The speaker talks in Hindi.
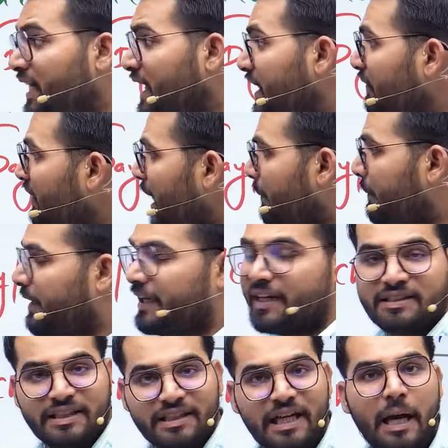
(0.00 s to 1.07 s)
इवन आपके
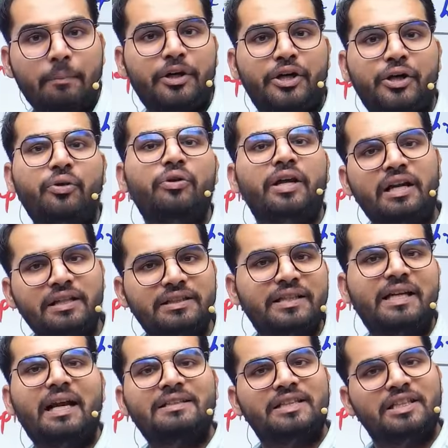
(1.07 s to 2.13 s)
नर्सिंग एप्टीट्यूड इंग्लिश की
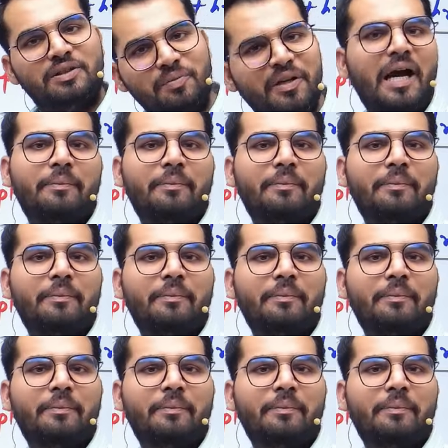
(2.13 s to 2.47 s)
क्लासेस भी